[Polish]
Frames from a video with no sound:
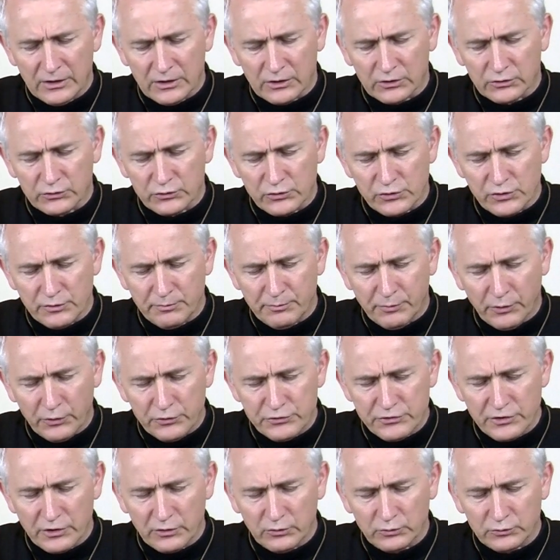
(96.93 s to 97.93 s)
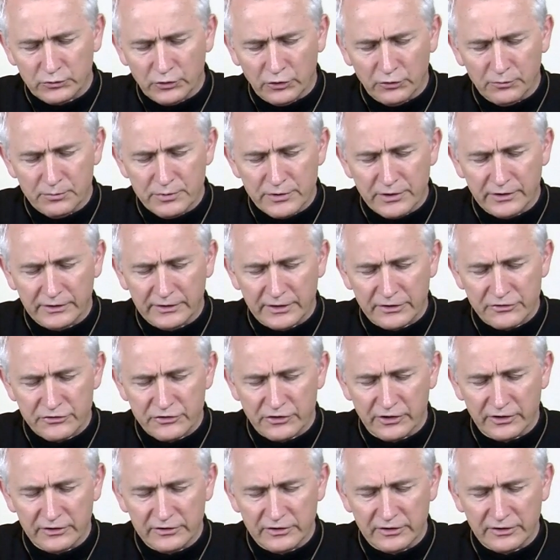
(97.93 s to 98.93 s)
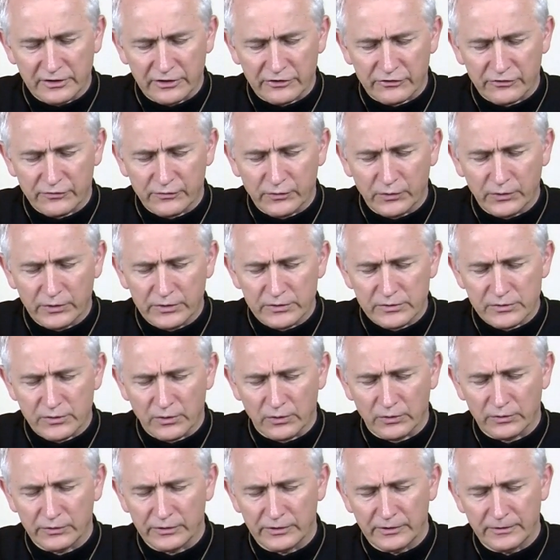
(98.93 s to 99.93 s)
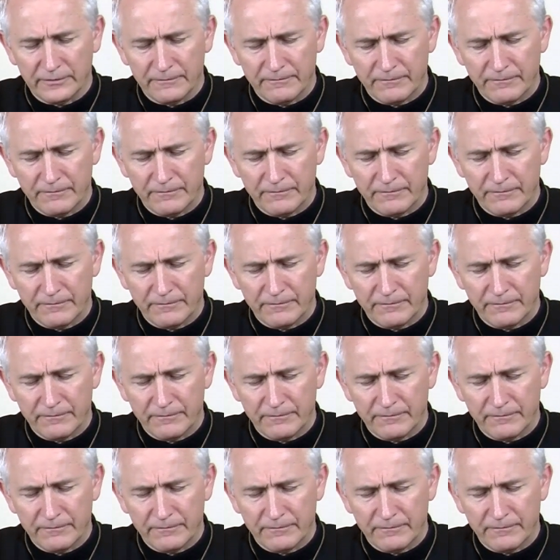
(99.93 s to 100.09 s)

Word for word: który posiał dobre nasienie na swojej roli.